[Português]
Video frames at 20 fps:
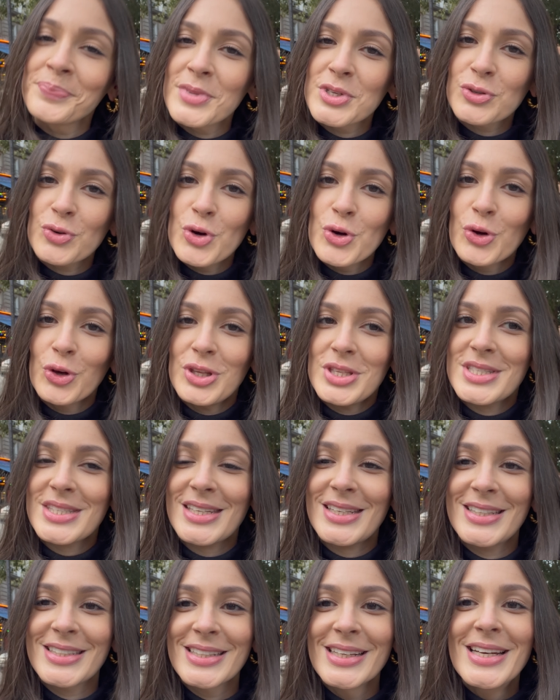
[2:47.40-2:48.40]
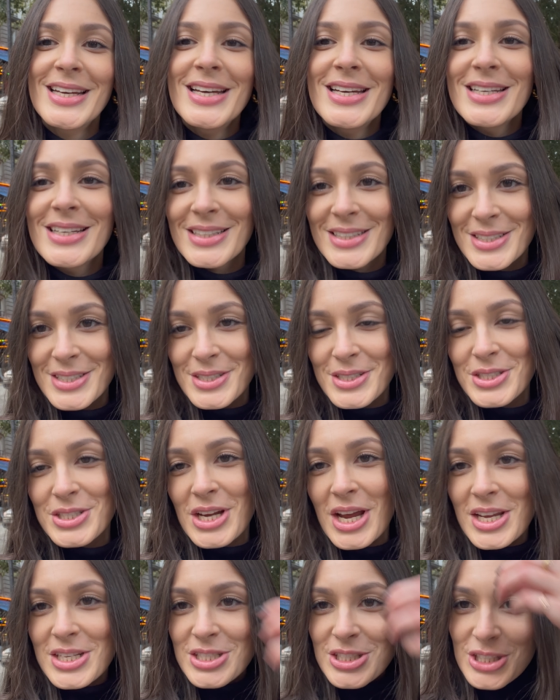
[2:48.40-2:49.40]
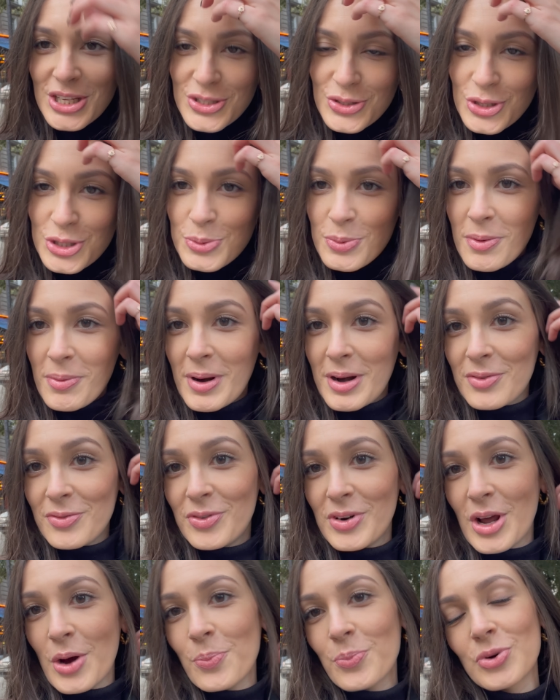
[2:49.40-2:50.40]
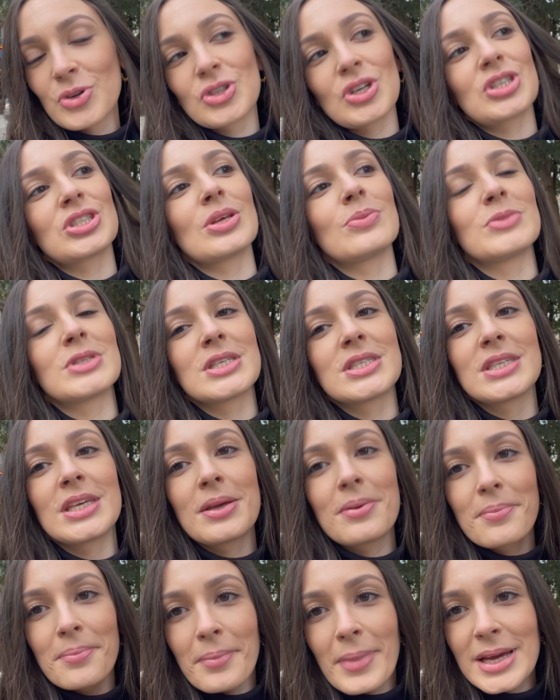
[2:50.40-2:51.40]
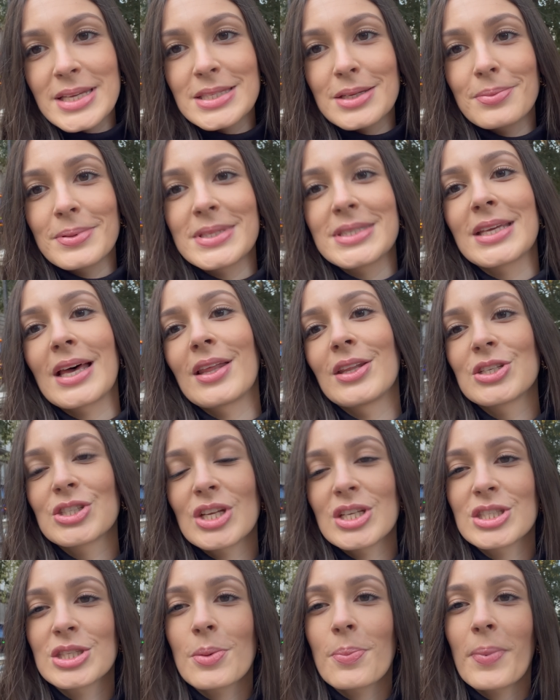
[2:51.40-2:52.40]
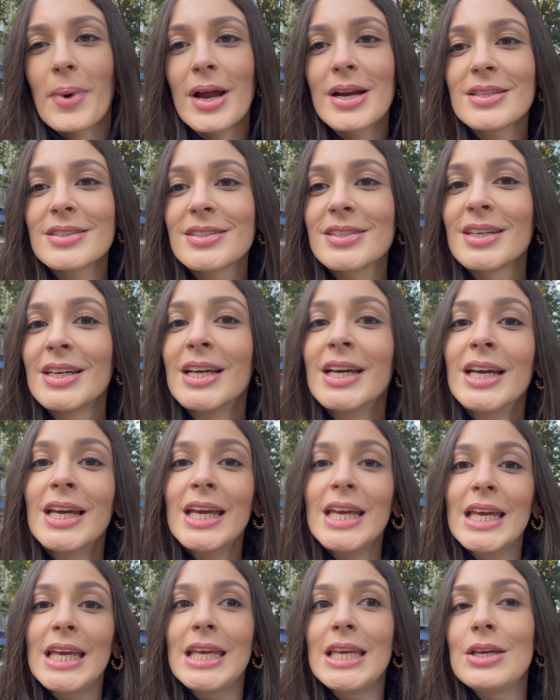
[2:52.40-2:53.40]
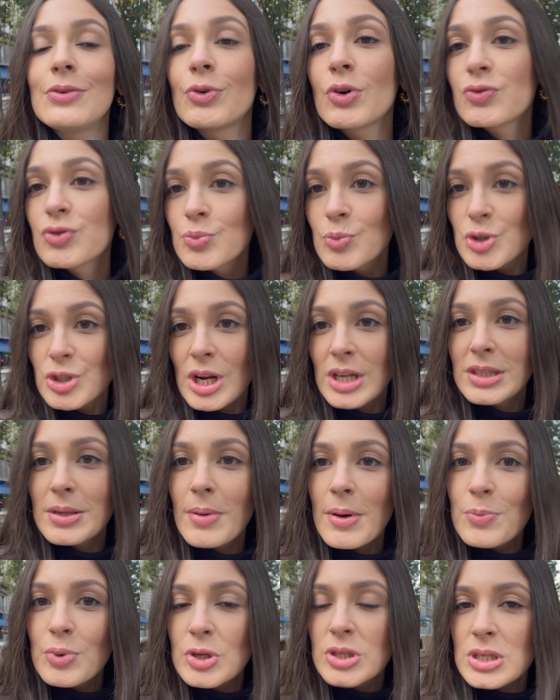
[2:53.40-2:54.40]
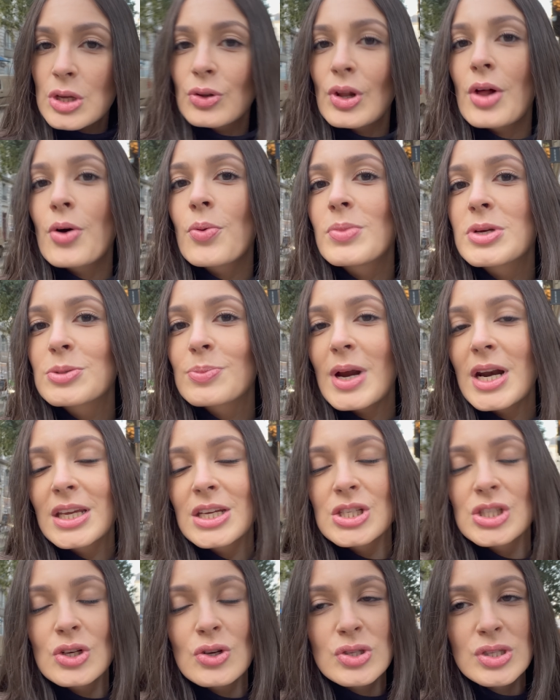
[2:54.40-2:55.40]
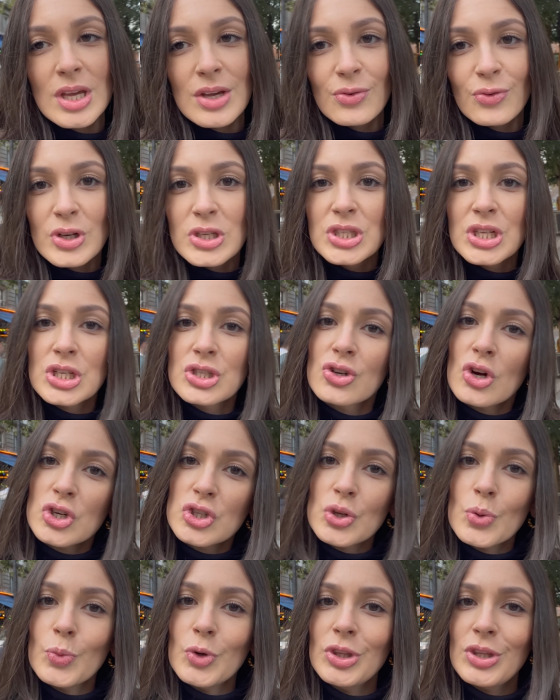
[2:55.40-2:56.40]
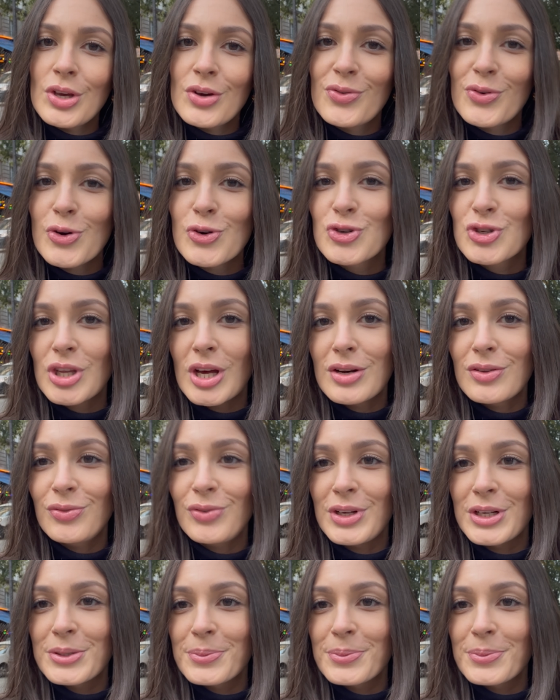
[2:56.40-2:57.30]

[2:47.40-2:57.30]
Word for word: mas vou conhecer uh, já as estações de primavera-verão, porque já estamos assim mais avançadas nesta parte. E vou-vos mostrar também, porque são de algumas marcas que eu sei que vocês gostam muito e que vão gostar de ver.